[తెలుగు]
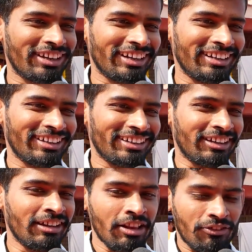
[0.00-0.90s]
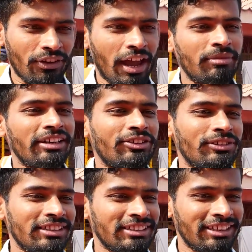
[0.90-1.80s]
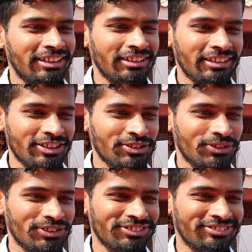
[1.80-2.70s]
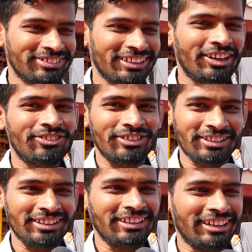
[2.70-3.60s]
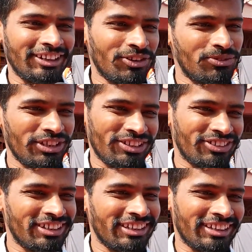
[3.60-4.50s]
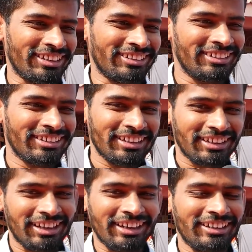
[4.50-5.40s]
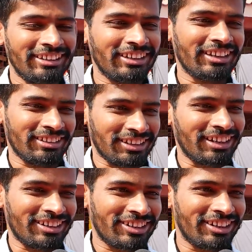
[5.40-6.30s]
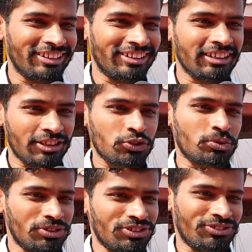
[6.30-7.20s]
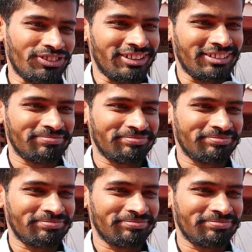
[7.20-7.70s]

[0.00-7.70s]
ఉన్న ఆయన ఫ్యామిలీనే వదిలేశారండి దేశం కోసం అటువంటిది లవ్ ఇటువంటి అనేది అంత కరెక్ట్ కాదండి అది చూపించడం కూడా